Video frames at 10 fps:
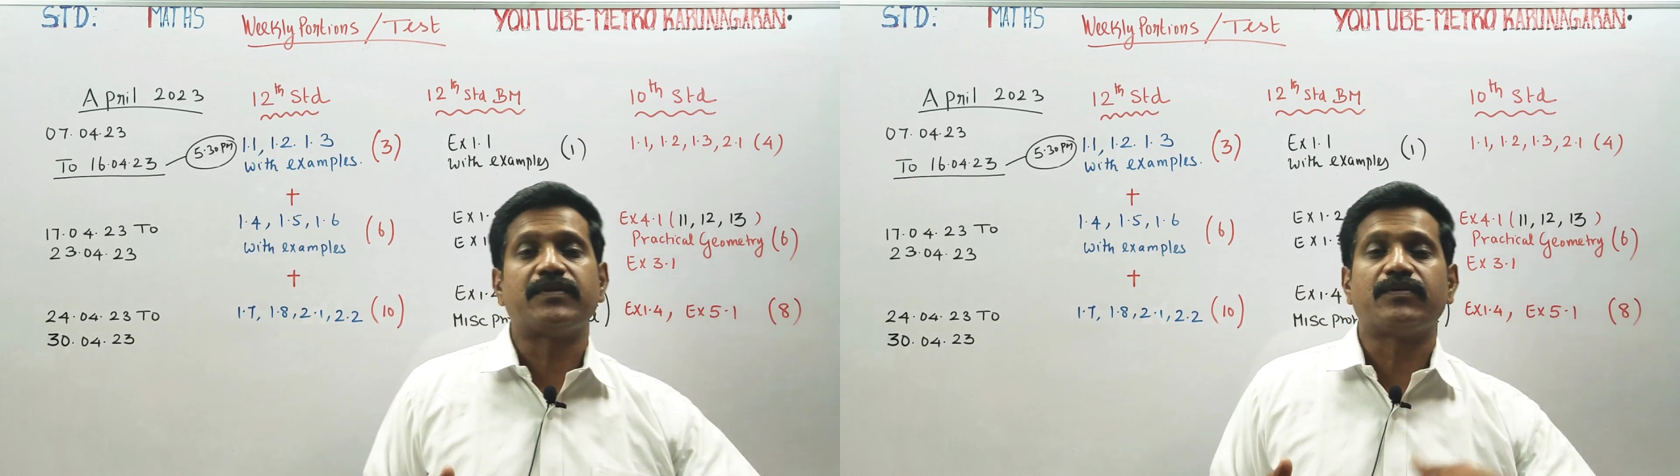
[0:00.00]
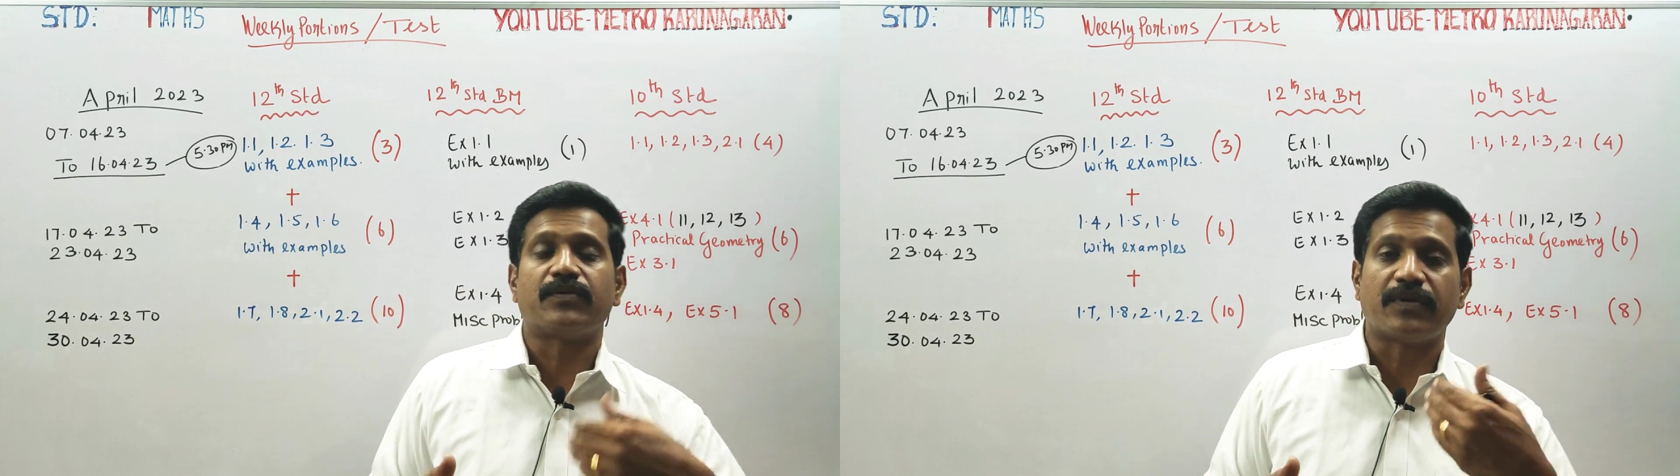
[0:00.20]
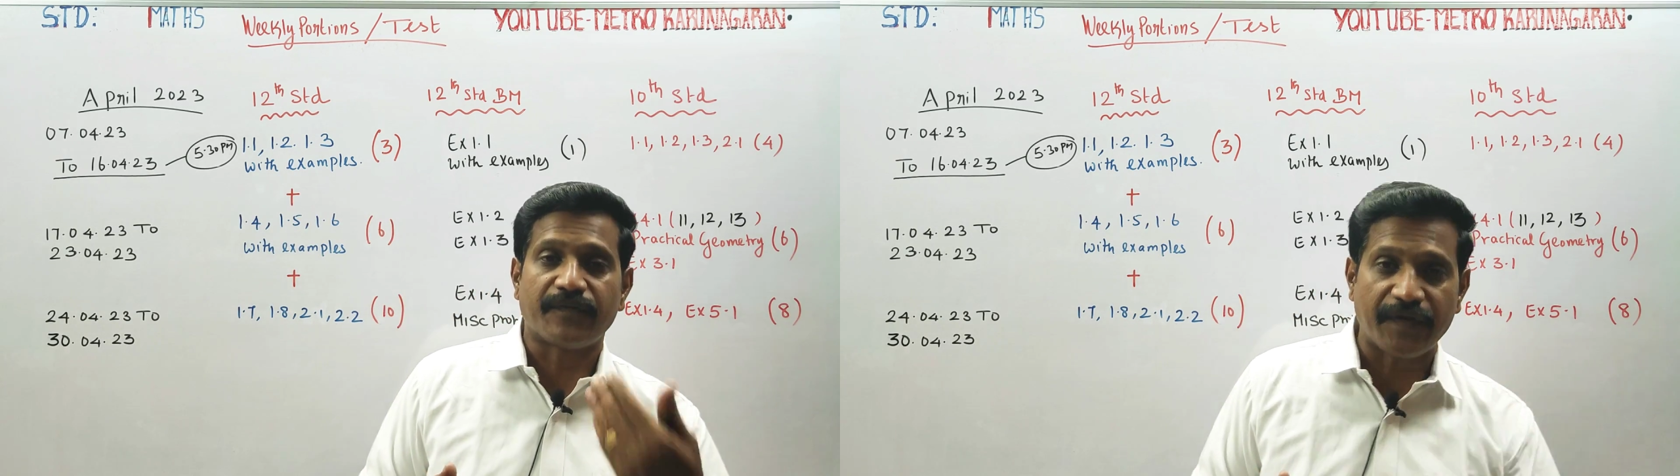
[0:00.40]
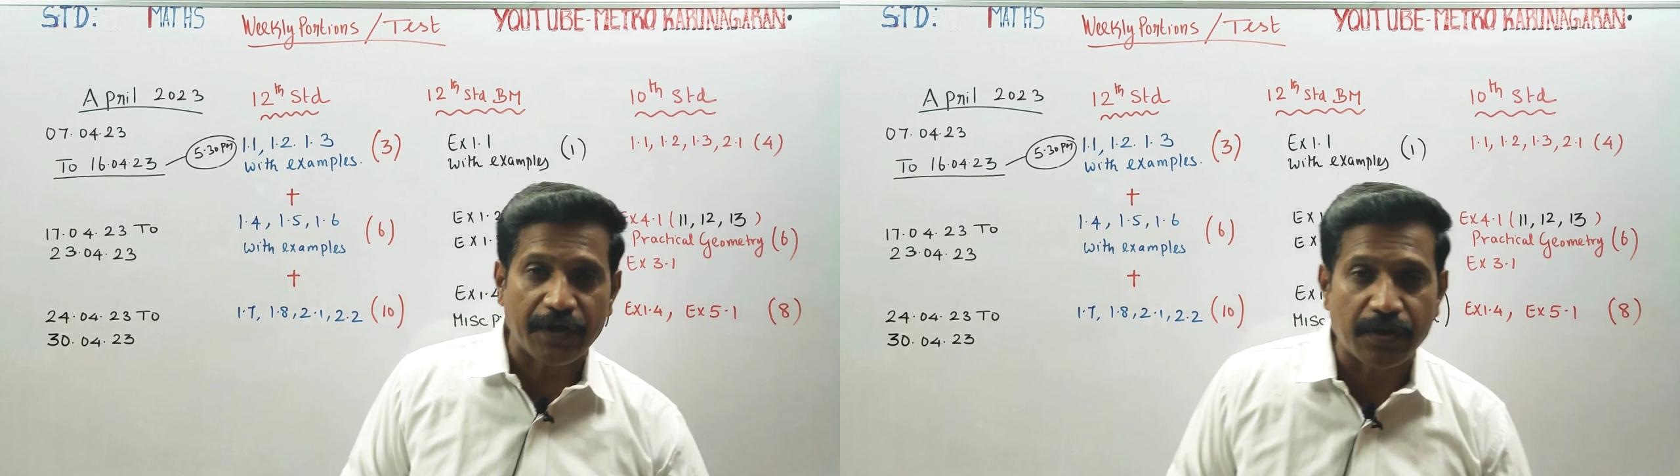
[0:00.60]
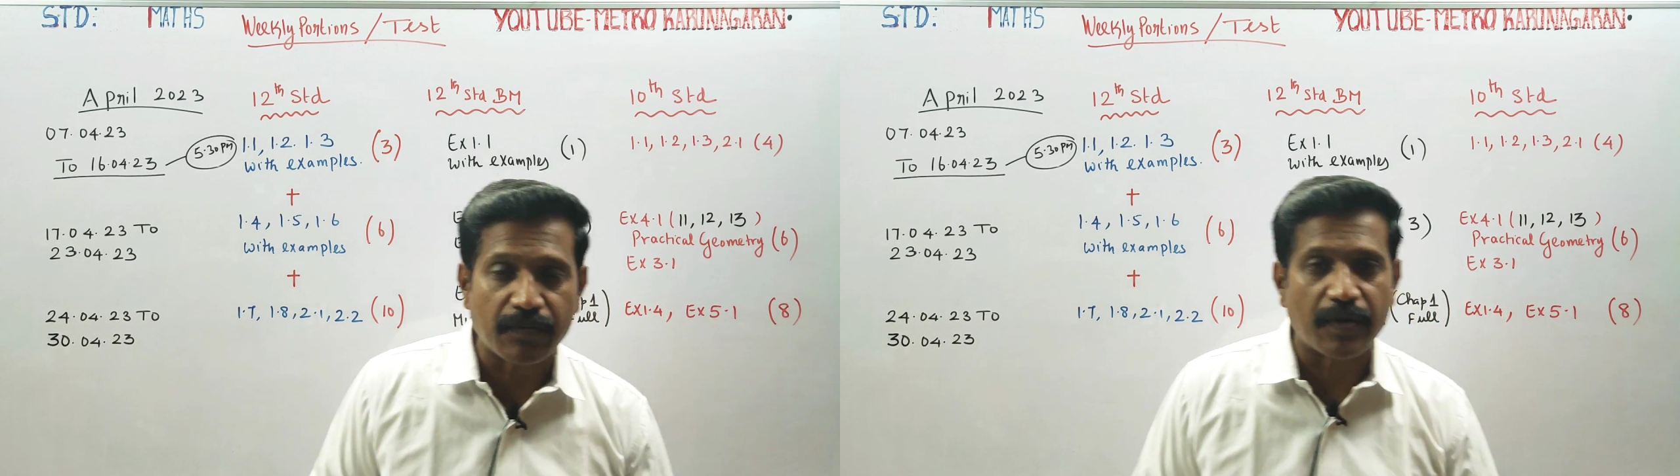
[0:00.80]
வந்து உங்களுக்கு
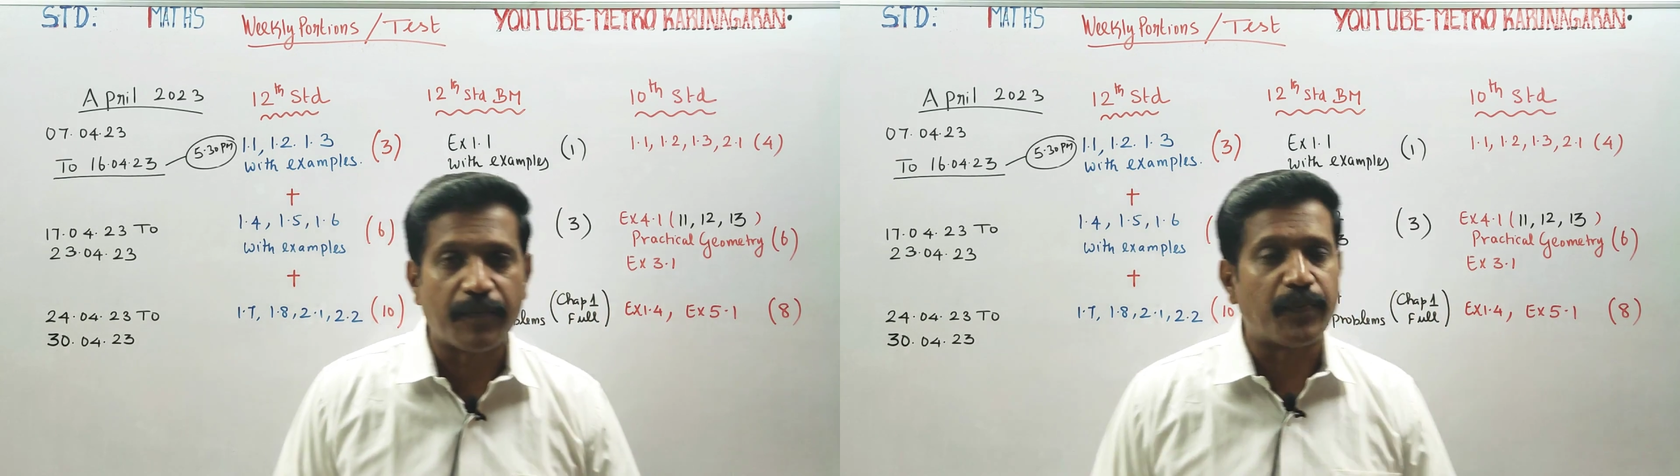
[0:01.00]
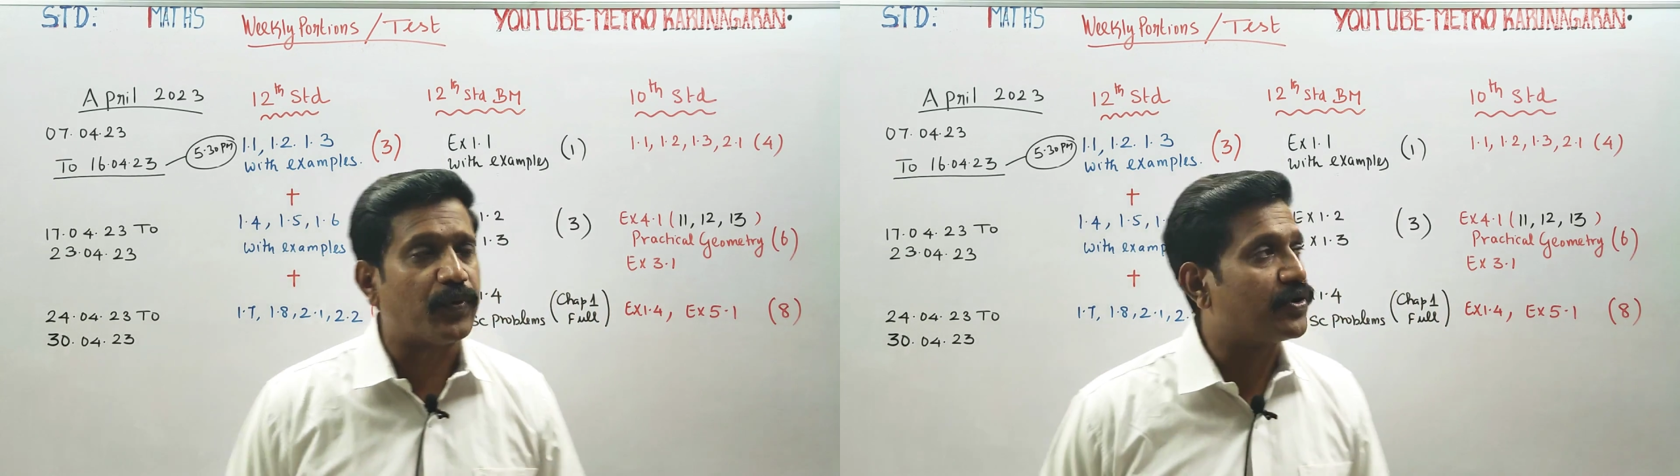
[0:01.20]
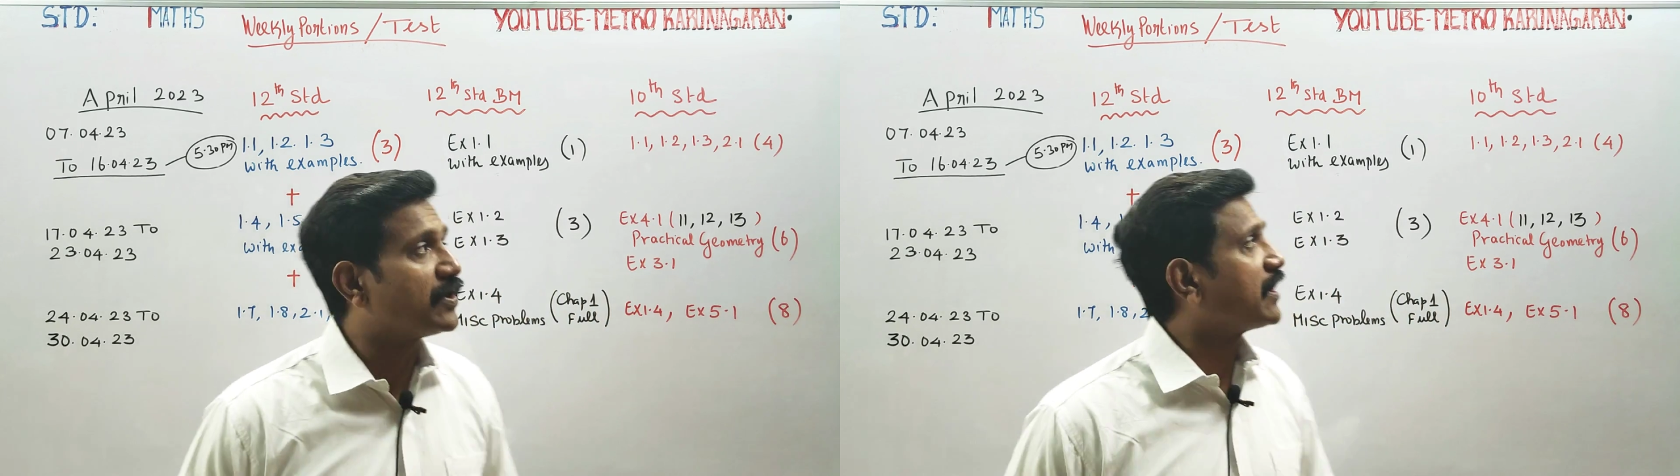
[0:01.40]
வீடியோவாக போட்டு